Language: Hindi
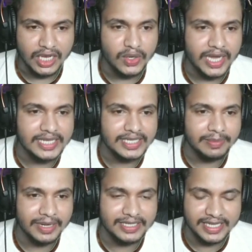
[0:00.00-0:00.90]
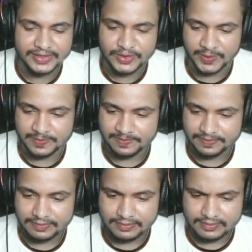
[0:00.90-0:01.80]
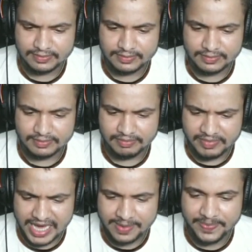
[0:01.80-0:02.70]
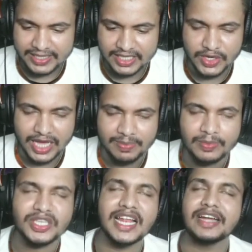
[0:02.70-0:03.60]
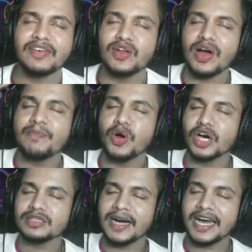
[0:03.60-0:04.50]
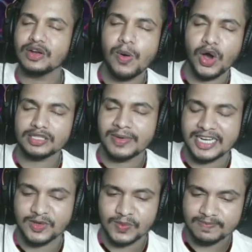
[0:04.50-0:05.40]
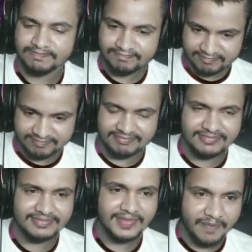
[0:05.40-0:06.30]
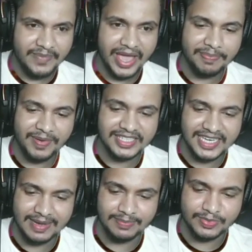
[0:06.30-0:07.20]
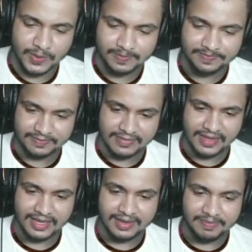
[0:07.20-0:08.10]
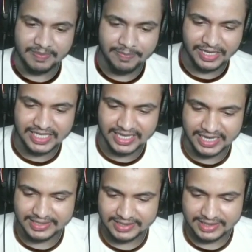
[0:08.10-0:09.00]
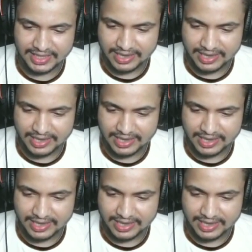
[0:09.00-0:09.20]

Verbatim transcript: चलो गाइस एक बार देखते बैकपैक दे दो यार पबजी लाइट वालों आप बहुत महान हो बहुत महान हो बैकपैक हम्म, चाहिए हमको बैकपैक चाहिए